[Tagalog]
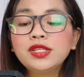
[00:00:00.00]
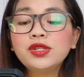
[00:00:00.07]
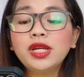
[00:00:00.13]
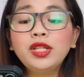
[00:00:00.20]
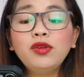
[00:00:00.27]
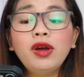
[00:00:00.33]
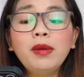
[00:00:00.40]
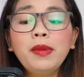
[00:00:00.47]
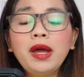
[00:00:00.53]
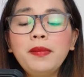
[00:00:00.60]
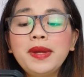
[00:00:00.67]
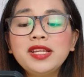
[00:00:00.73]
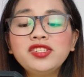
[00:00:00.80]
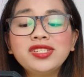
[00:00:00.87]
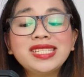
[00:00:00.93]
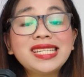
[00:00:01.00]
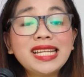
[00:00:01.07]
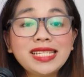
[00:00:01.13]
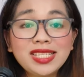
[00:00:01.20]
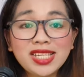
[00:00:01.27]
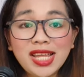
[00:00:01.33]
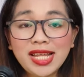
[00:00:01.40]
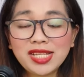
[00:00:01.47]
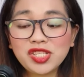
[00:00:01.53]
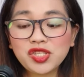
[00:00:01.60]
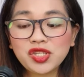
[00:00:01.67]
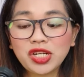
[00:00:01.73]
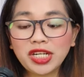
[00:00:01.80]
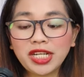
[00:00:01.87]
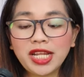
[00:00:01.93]
So ito nga mga beshes, let's get
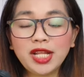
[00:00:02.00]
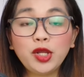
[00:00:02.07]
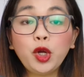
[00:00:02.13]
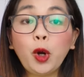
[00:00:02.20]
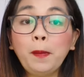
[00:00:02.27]
started.